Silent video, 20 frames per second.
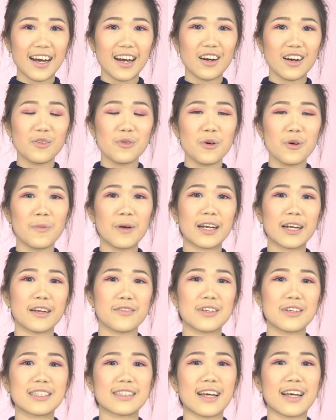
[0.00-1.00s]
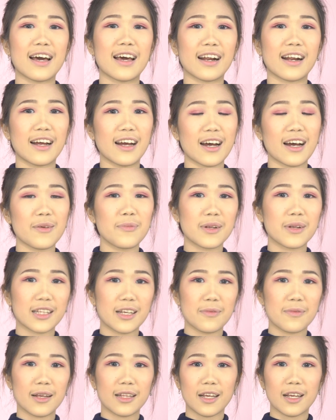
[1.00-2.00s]
Aku mau pakai maskara
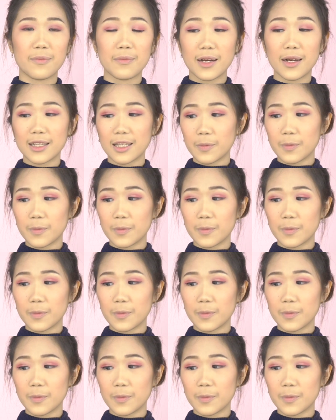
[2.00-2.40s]
pertama-tama